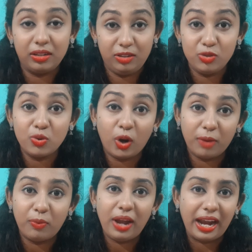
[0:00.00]
ইউজ করার
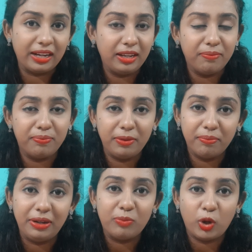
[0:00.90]
পর একনে
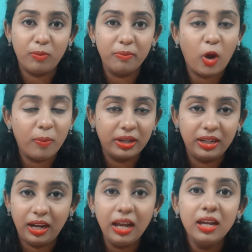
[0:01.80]
পিম্পল প্রবলেম হবে
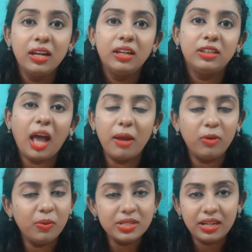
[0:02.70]
কি না তা আমি
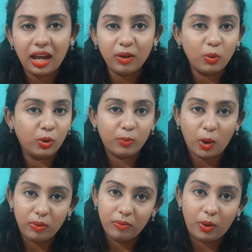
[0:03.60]
বলবো যে না কোনো
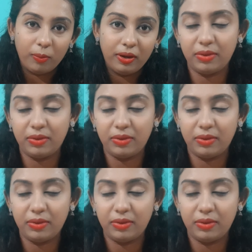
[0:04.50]
প্রবলেম হবে